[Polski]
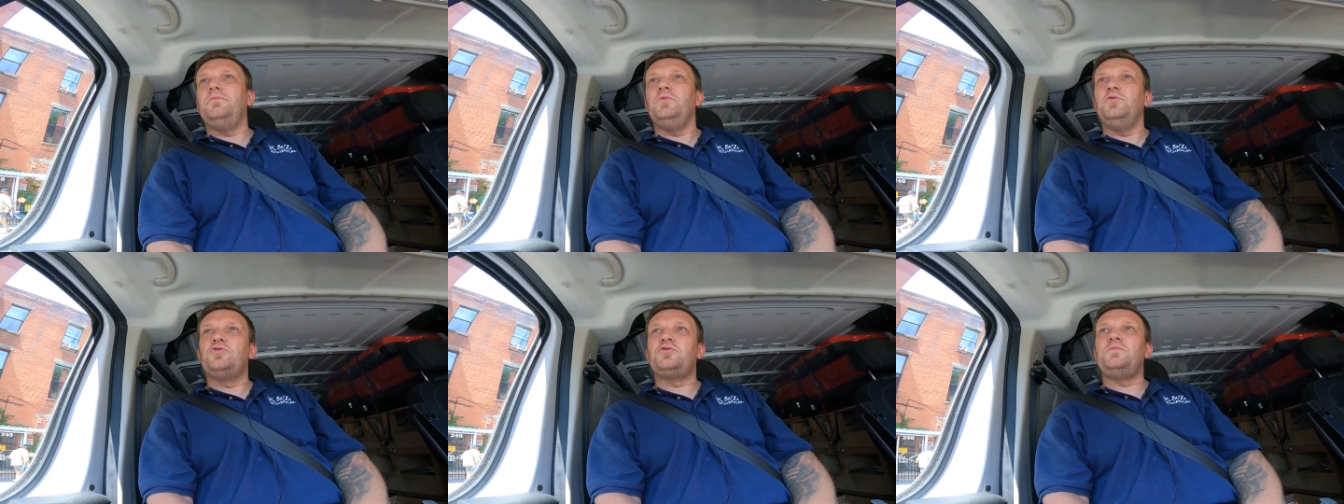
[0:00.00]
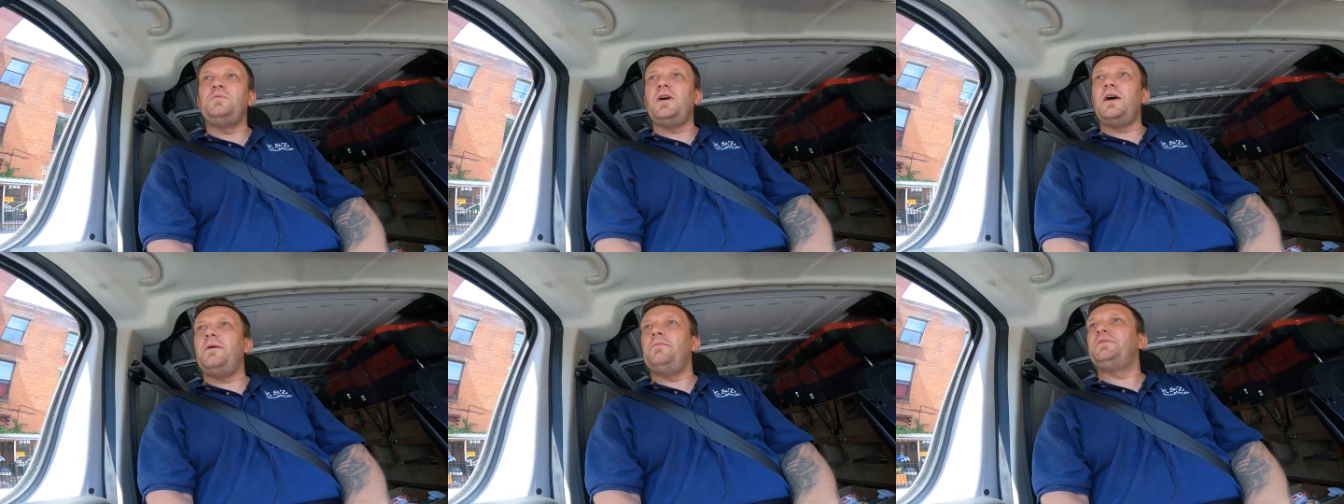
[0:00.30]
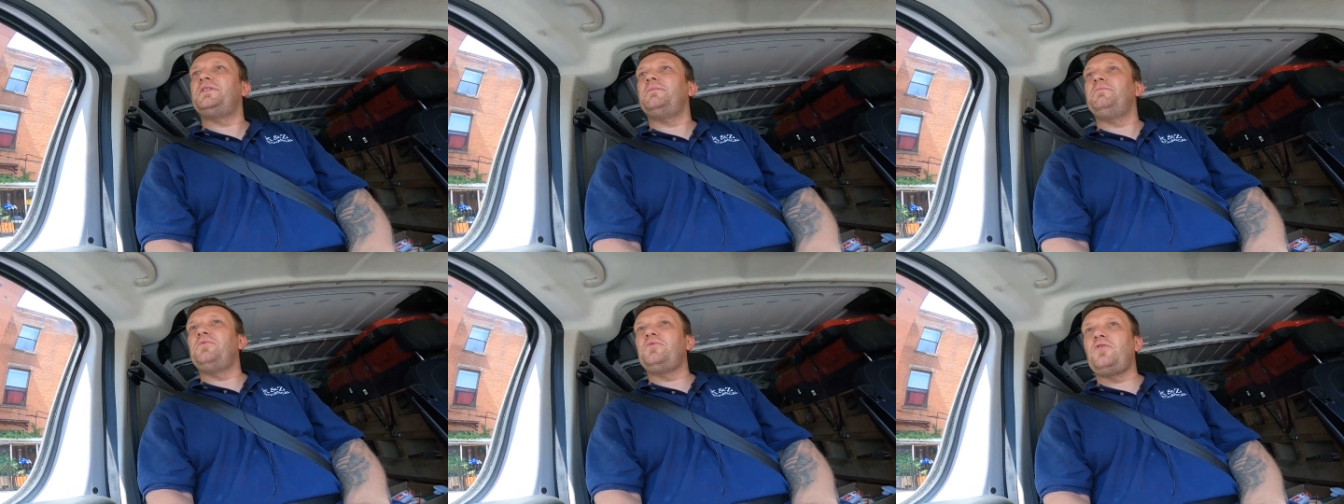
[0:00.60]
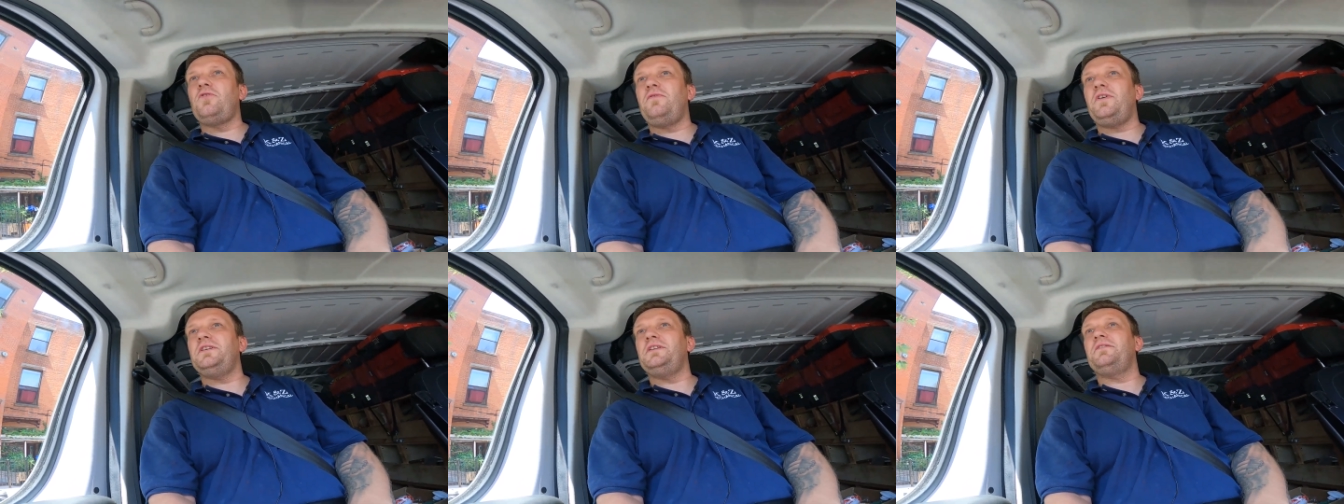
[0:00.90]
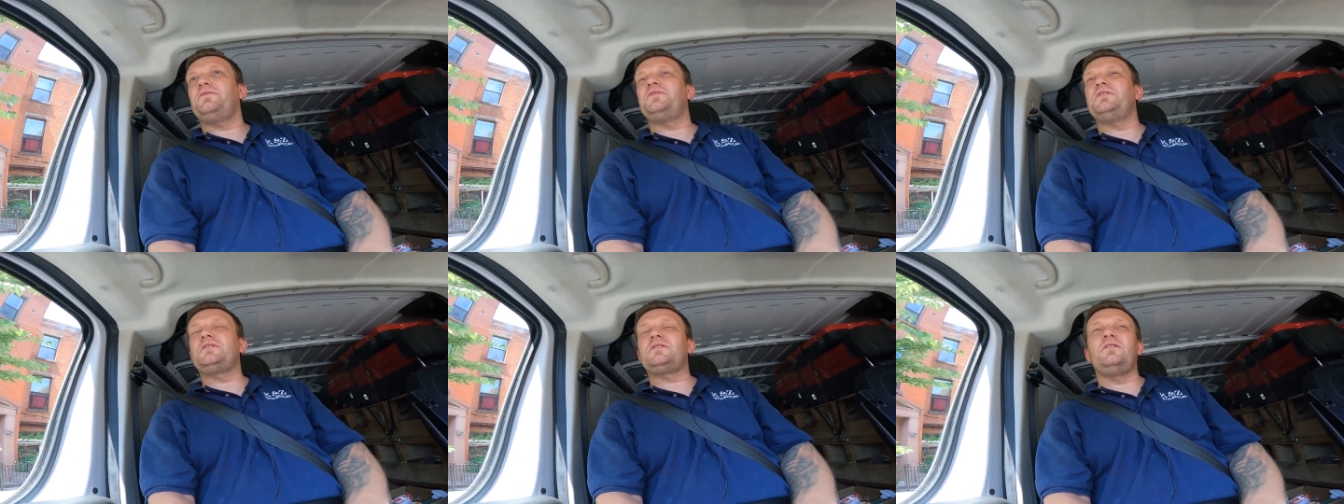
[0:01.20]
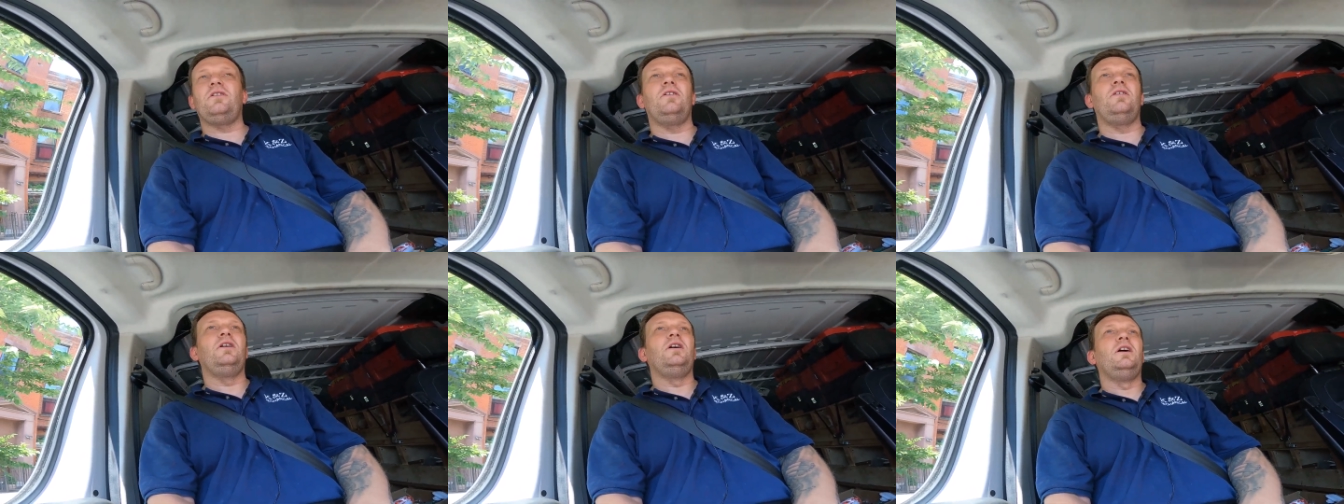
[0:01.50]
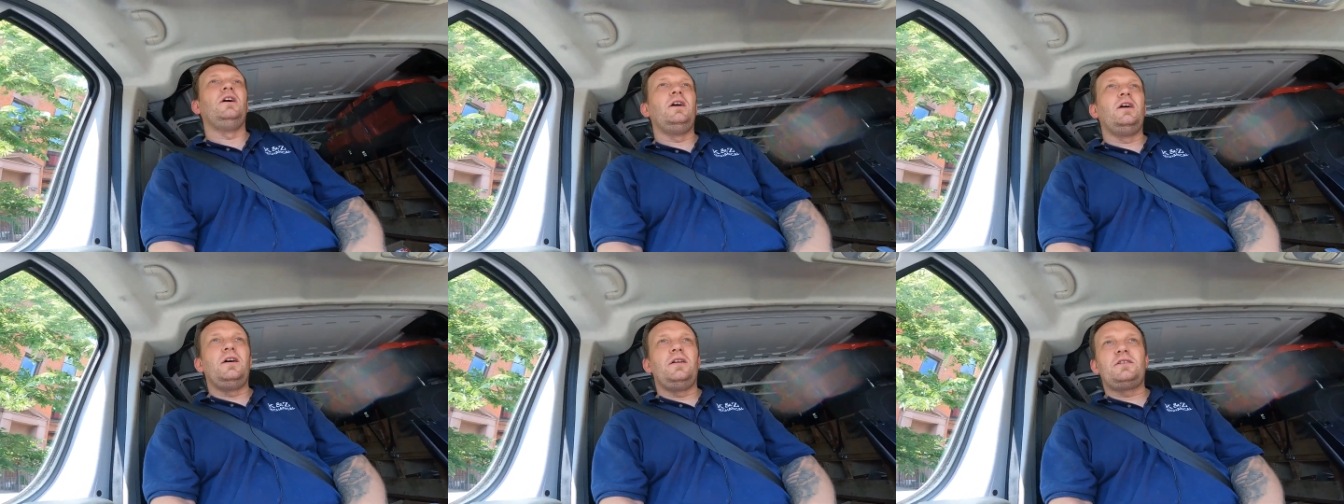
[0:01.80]
już miałem zabukowane wszystko,
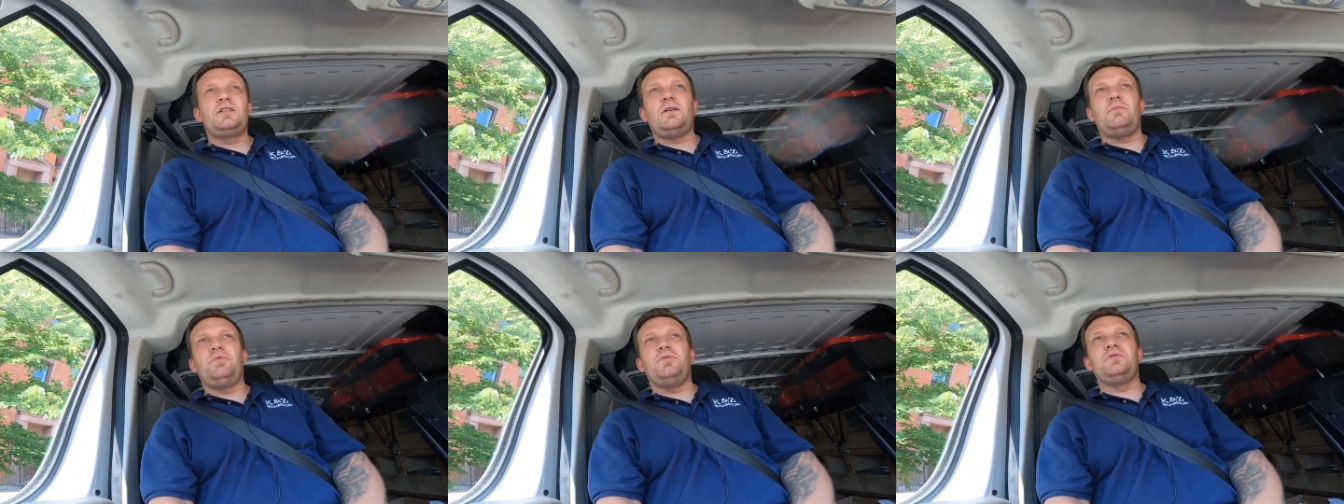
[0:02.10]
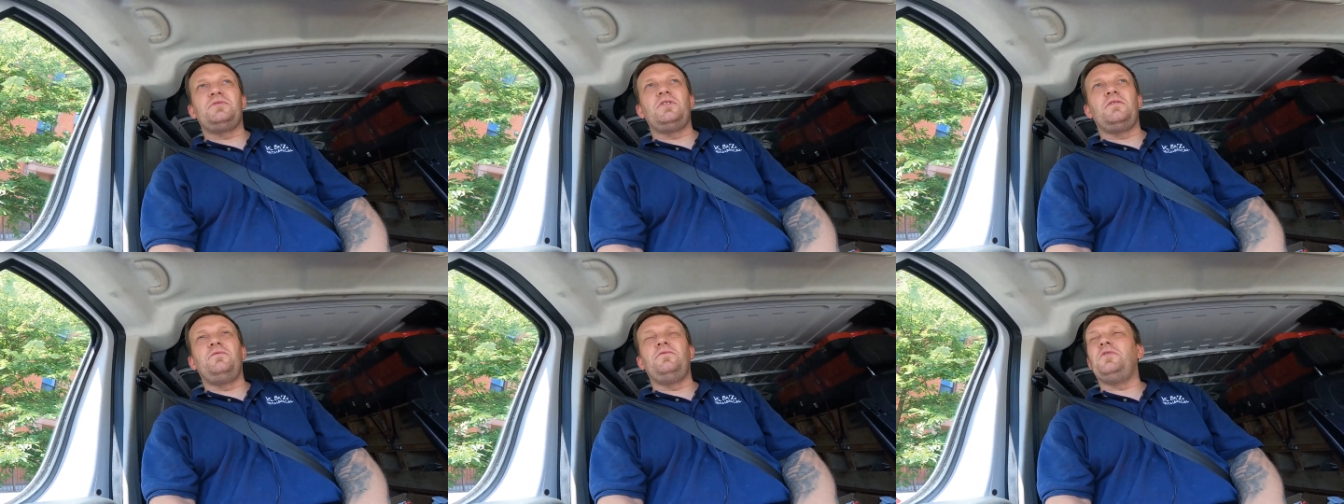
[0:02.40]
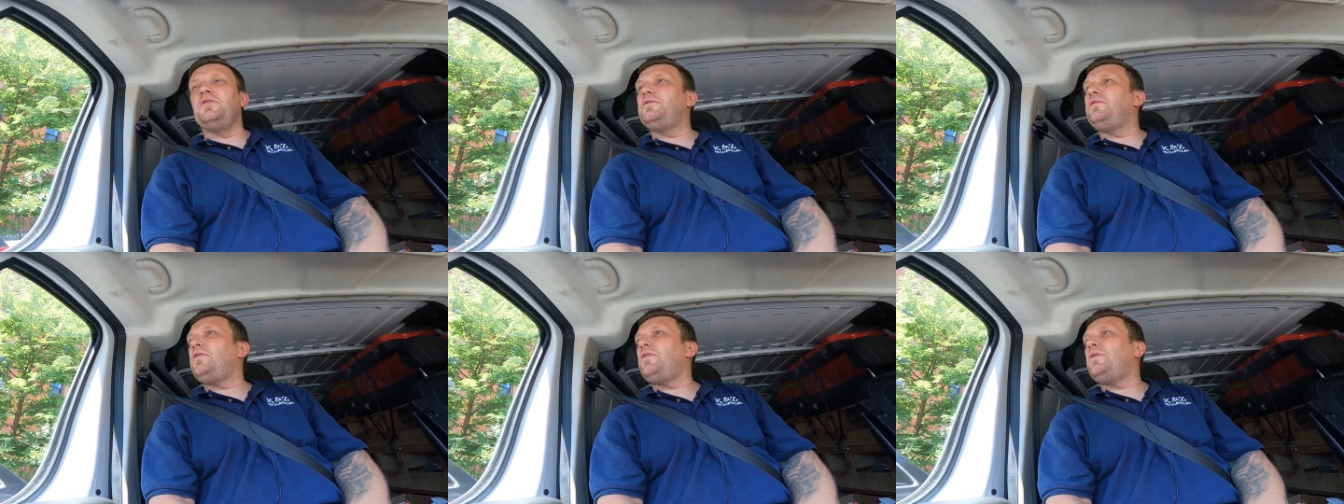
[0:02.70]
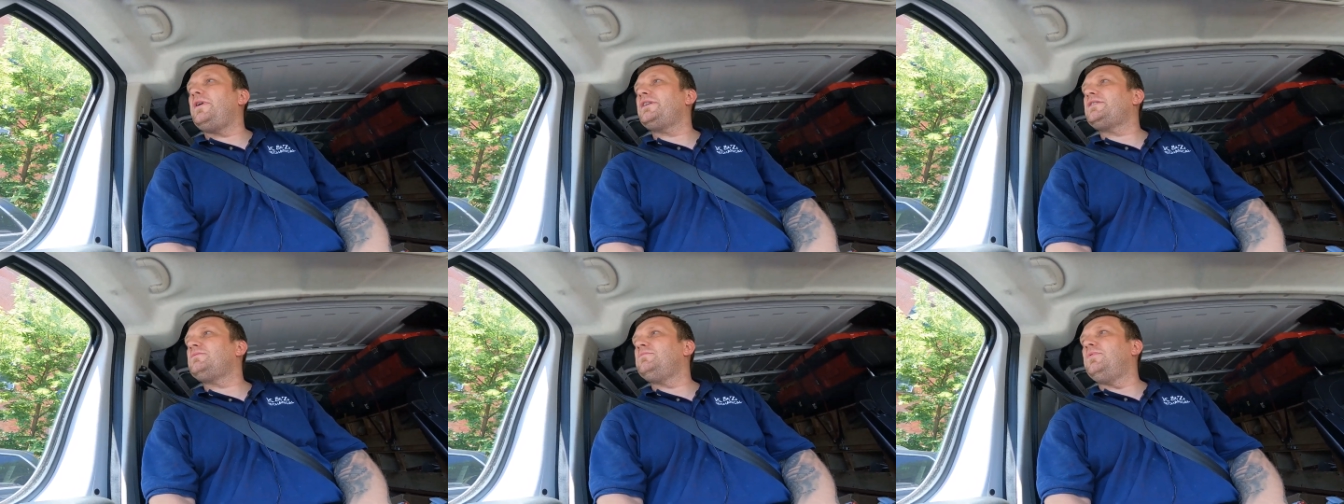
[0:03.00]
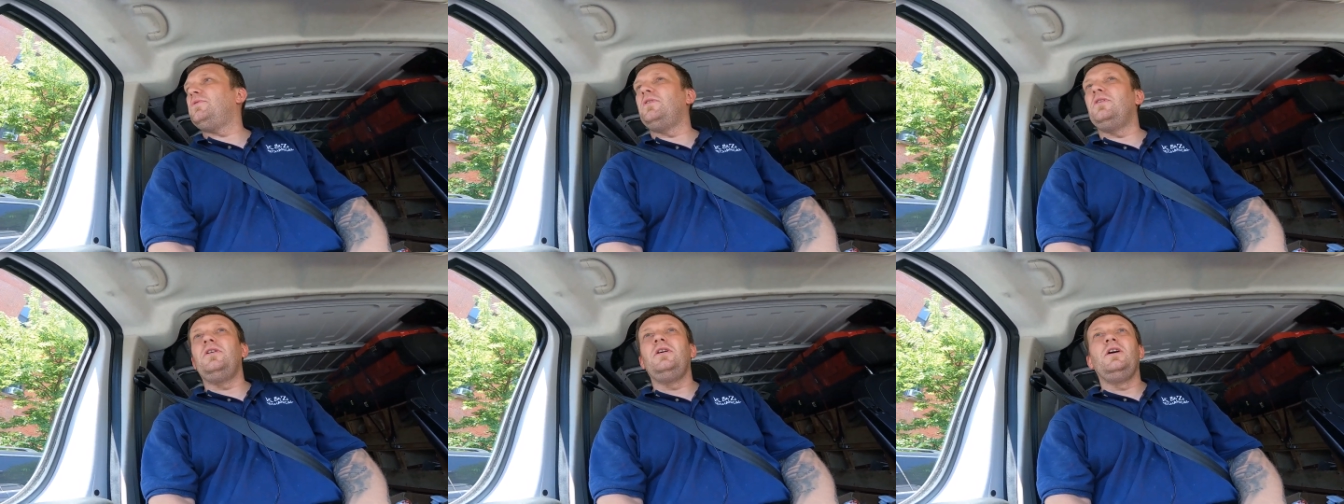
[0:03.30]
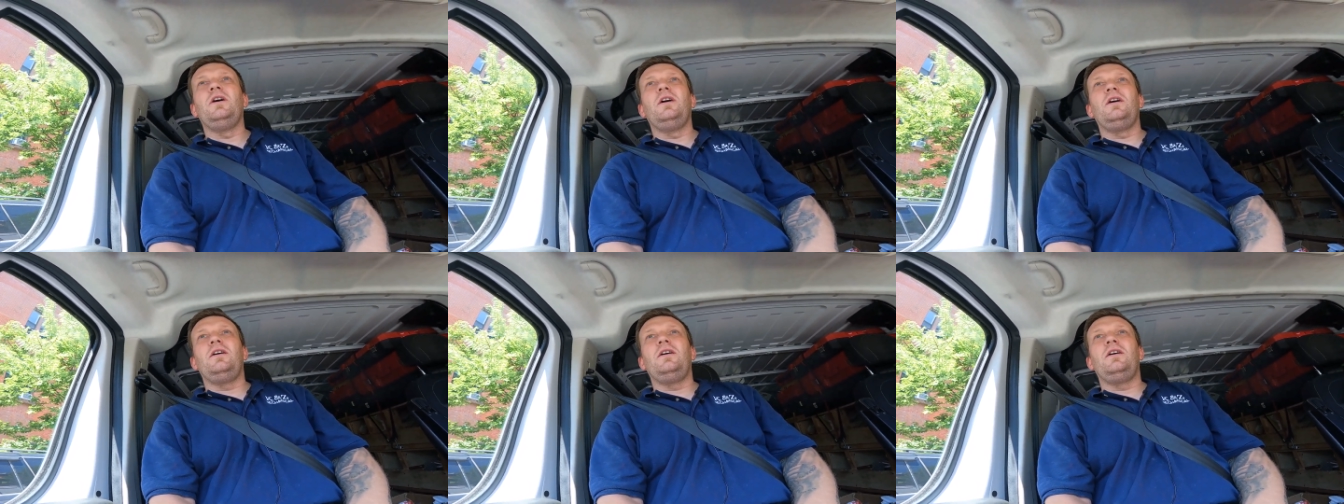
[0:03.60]
trzeba było znowu odwołać, bo